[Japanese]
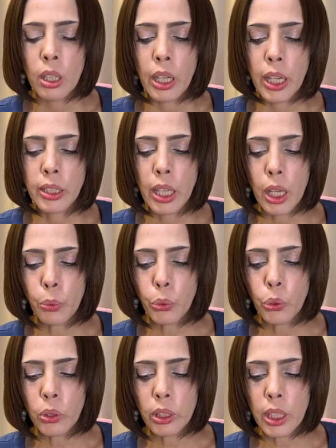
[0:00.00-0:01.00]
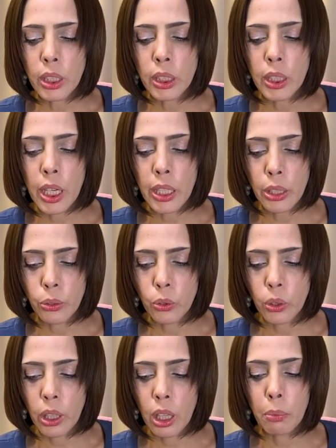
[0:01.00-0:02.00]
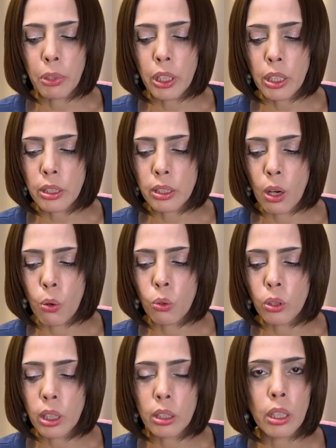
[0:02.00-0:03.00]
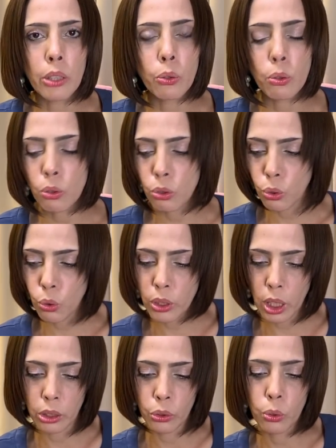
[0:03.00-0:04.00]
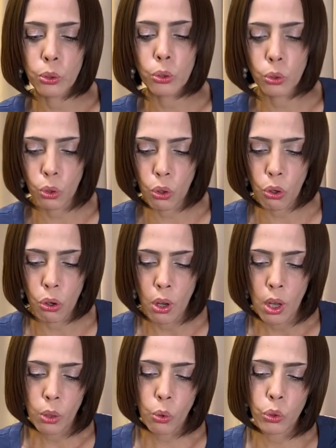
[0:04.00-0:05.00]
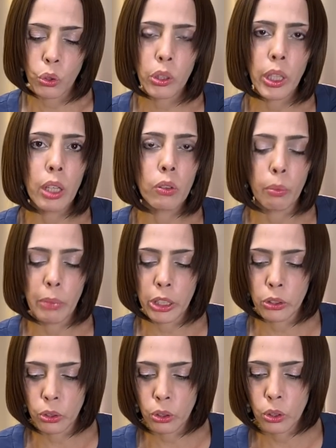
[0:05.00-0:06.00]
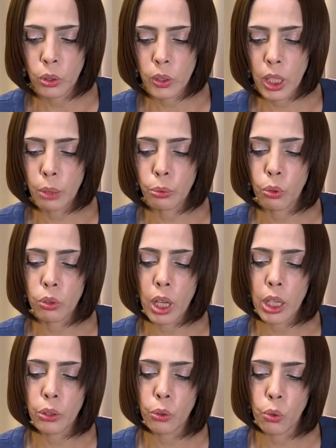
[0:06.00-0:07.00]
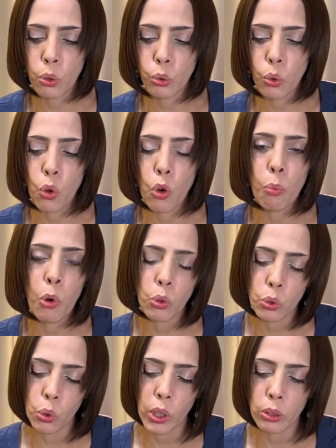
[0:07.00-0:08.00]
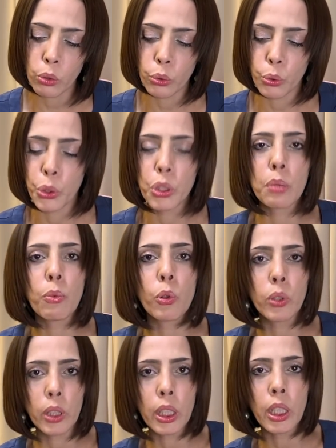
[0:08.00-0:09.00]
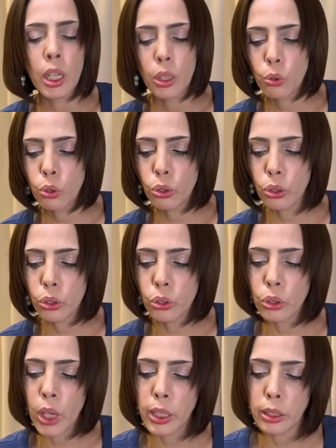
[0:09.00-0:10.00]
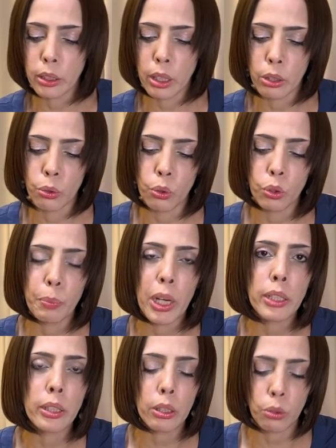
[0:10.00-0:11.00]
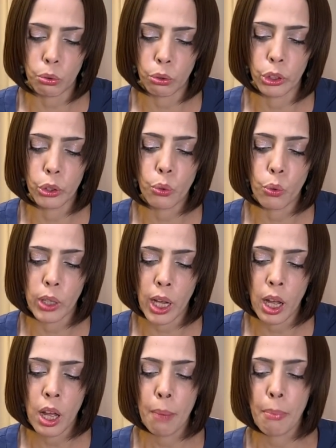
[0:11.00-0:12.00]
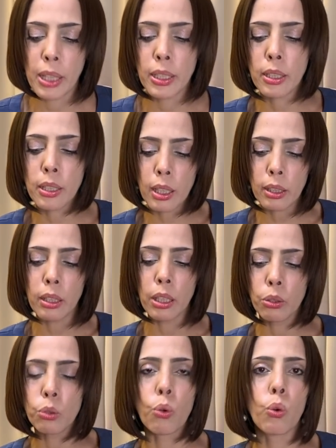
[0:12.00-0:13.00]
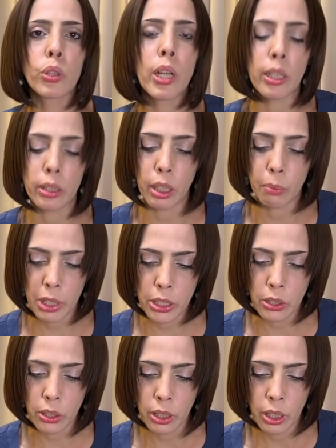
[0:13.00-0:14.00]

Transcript: SF 寄りで知られる KBS が行った世論調査によると、この件をめぐる政府の対応をどう思うのかという質問に68.6%の人が間違っていると答えています。